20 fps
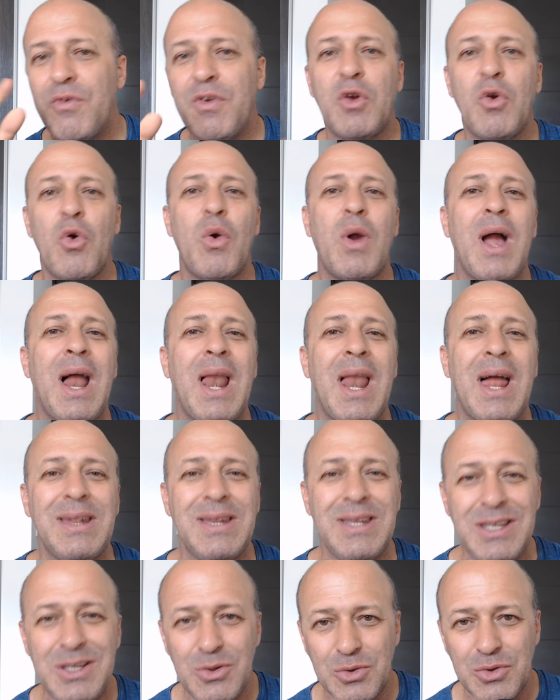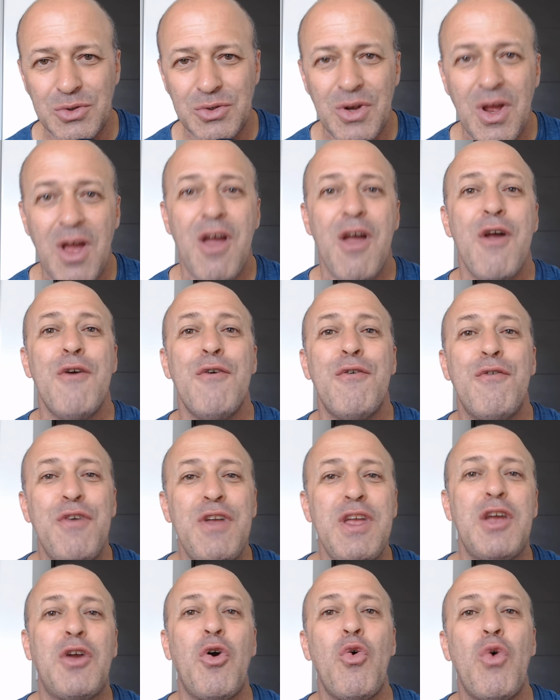caladinhos.
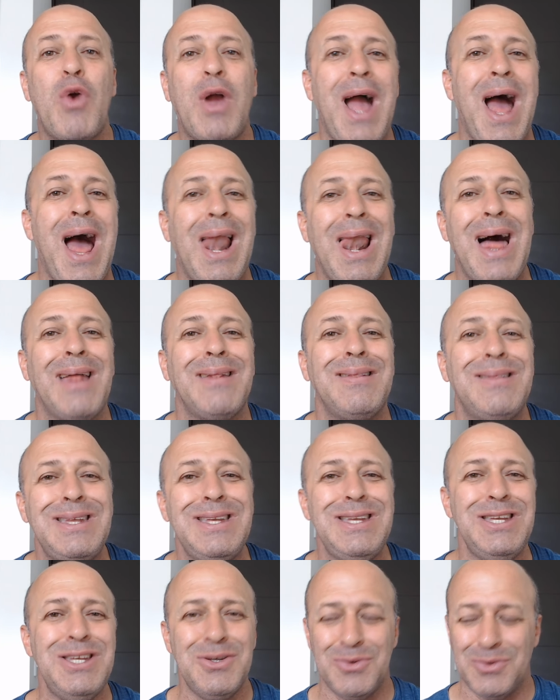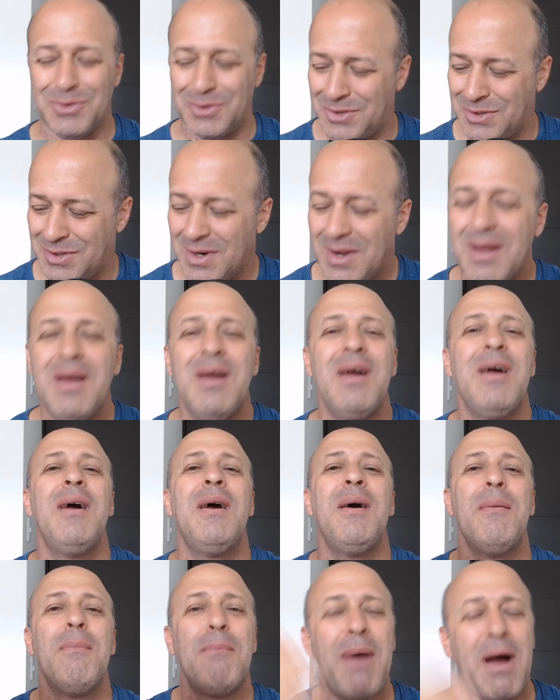Ficam caladinhos.
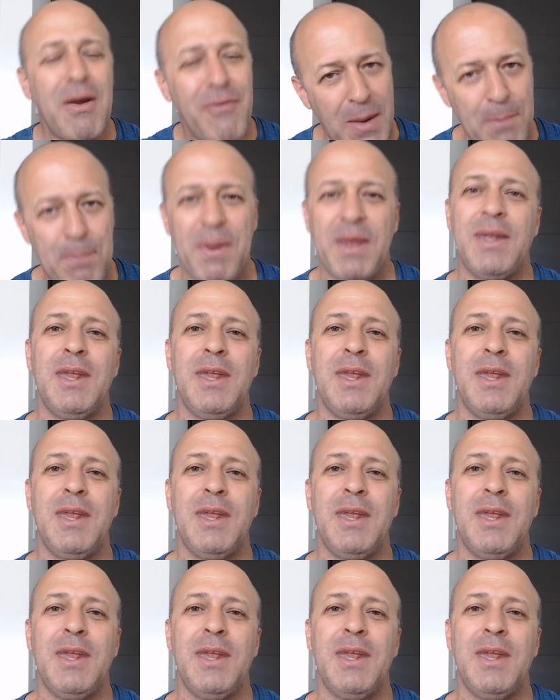Mas vai perder de